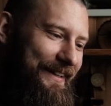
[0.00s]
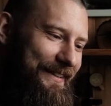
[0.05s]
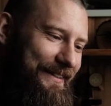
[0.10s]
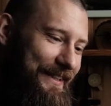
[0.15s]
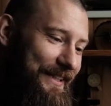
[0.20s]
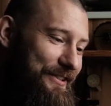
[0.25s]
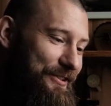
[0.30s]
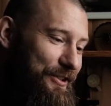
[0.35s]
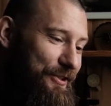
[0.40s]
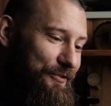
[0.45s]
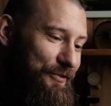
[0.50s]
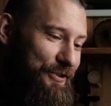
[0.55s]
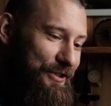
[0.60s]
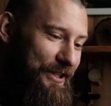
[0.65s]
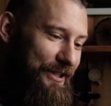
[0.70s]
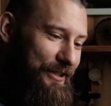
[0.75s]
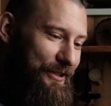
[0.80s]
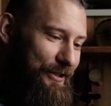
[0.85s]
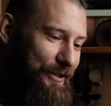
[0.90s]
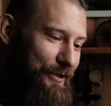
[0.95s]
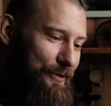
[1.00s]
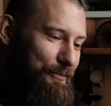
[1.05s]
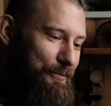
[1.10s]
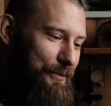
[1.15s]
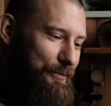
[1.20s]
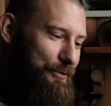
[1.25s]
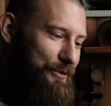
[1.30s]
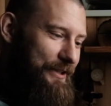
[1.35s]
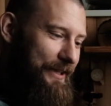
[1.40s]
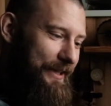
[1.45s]
Często ćwiczenie to
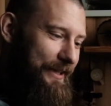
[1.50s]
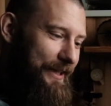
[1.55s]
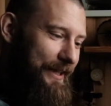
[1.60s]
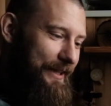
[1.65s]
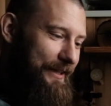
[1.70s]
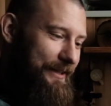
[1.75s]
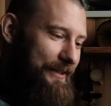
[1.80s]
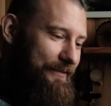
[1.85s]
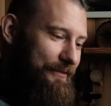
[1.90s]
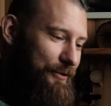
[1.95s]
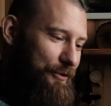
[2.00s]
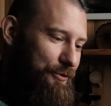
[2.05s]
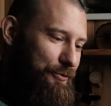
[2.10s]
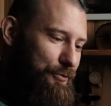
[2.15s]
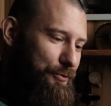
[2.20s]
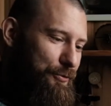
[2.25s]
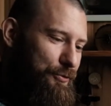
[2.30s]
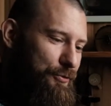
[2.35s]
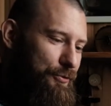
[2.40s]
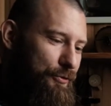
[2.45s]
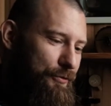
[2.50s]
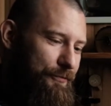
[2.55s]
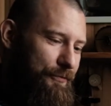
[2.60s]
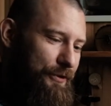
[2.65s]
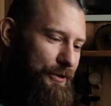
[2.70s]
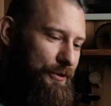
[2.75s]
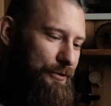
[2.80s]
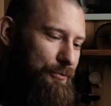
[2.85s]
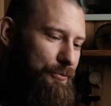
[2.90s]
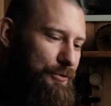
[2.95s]
pobudza kreatywność uczniów
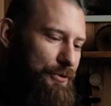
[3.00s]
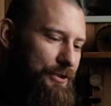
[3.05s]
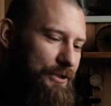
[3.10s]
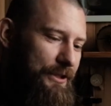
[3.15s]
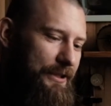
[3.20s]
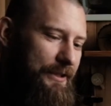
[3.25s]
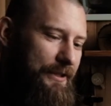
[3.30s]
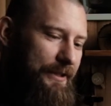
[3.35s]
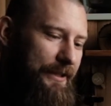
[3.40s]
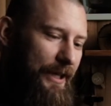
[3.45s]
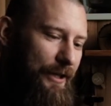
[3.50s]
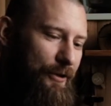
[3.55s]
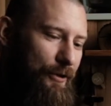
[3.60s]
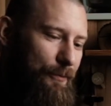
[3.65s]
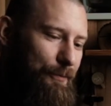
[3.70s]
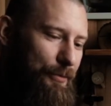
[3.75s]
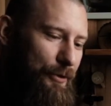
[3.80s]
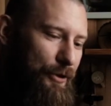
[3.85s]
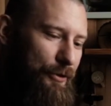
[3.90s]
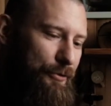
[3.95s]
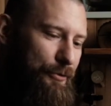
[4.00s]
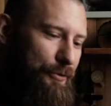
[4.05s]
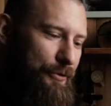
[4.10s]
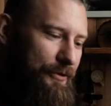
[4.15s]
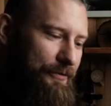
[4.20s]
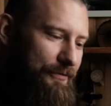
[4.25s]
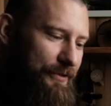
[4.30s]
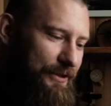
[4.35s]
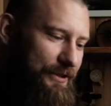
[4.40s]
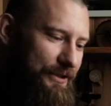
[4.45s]
i służy jako
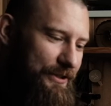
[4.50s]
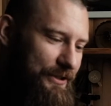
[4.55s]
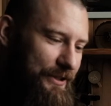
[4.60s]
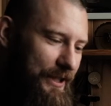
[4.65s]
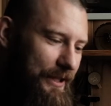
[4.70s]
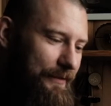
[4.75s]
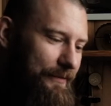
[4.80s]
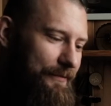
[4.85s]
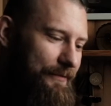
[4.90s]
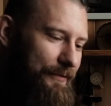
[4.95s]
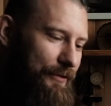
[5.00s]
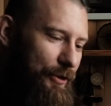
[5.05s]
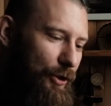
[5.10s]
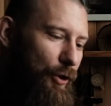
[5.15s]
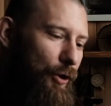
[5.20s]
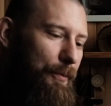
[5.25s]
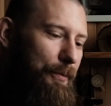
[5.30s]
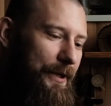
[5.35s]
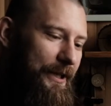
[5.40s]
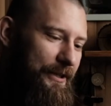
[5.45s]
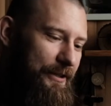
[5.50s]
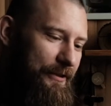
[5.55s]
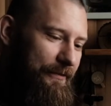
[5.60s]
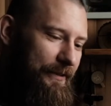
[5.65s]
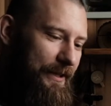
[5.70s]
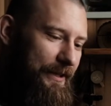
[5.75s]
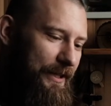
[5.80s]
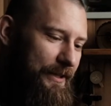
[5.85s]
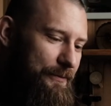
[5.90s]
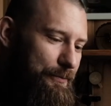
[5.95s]
produkt wyjścia do
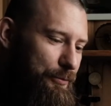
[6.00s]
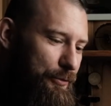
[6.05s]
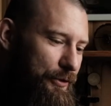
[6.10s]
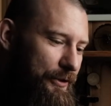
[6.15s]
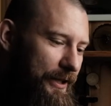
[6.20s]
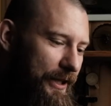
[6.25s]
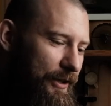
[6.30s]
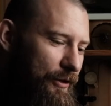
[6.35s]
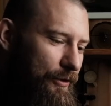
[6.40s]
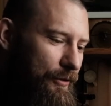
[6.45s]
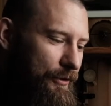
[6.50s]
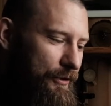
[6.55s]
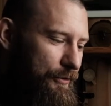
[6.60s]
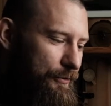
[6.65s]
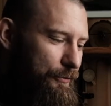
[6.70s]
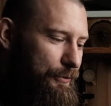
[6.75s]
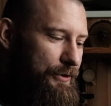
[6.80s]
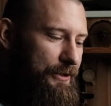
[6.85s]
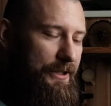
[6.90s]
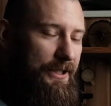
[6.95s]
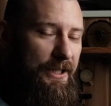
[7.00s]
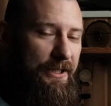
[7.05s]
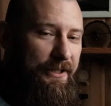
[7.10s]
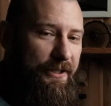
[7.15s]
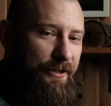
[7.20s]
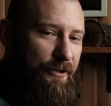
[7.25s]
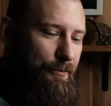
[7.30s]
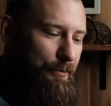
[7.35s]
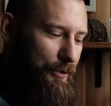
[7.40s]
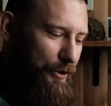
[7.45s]
opracowania spójnego i
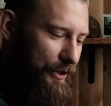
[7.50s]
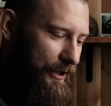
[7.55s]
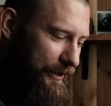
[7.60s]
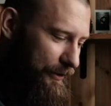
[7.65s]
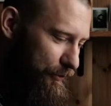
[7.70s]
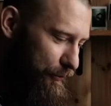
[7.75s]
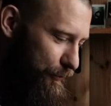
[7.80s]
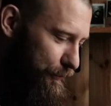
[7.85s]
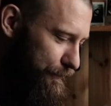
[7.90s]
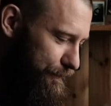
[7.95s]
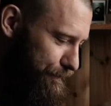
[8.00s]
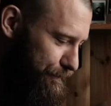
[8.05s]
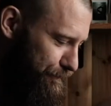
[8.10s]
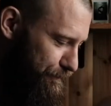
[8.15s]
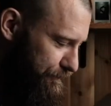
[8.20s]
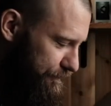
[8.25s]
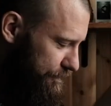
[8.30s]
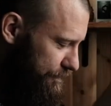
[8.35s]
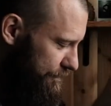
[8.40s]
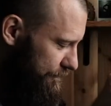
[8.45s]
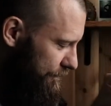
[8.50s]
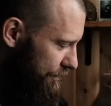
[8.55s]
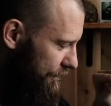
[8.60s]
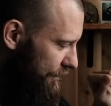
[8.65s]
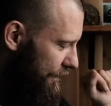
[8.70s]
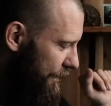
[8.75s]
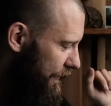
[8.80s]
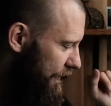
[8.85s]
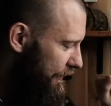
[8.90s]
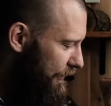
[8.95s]
unikalnego projektu.
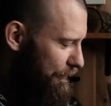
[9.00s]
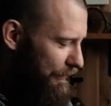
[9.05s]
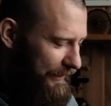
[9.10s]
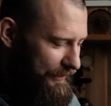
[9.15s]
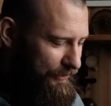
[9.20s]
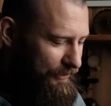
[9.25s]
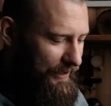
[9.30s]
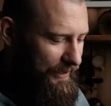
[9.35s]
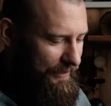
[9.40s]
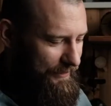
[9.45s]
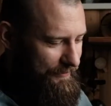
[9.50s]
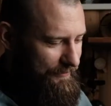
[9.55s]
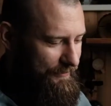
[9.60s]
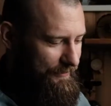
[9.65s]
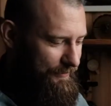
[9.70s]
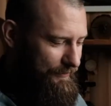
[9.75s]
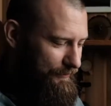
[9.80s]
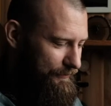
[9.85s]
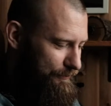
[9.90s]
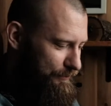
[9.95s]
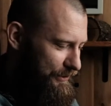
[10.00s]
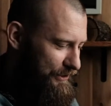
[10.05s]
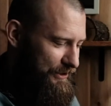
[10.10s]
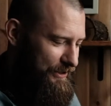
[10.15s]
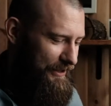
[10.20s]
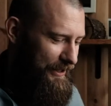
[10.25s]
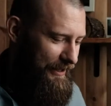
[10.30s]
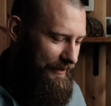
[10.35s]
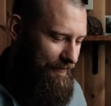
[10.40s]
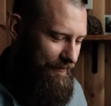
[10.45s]
Dobra, to tak y,
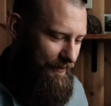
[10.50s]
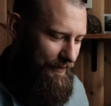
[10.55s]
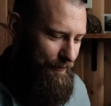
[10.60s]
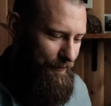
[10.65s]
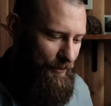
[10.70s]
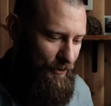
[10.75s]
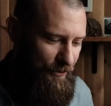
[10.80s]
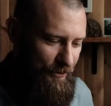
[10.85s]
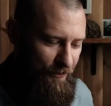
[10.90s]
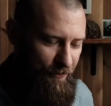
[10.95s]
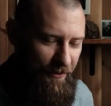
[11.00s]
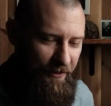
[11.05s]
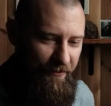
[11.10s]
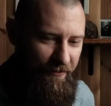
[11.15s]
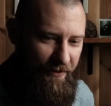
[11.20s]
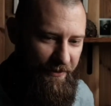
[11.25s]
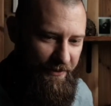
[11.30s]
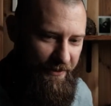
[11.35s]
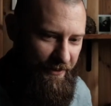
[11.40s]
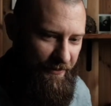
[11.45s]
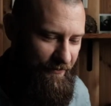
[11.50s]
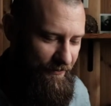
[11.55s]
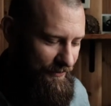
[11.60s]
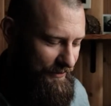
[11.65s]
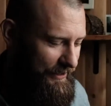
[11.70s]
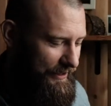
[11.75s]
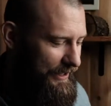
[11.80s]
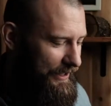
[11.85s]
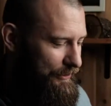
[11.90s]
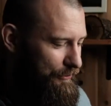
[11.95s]
przeczytałem Wam to, co mniej więcej w
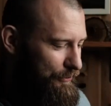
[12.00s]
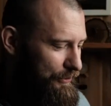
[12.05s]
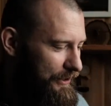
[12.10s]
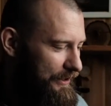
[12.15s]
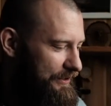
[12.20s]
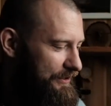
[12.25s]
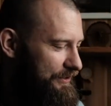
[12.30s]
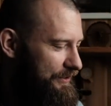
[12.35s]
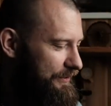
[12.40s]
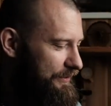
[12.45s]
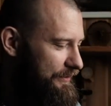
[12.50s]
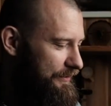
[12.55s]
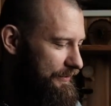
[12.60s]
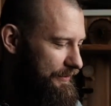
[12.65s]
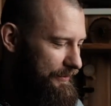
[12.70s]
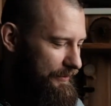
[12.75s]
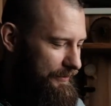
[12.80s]
zadaniu jest y,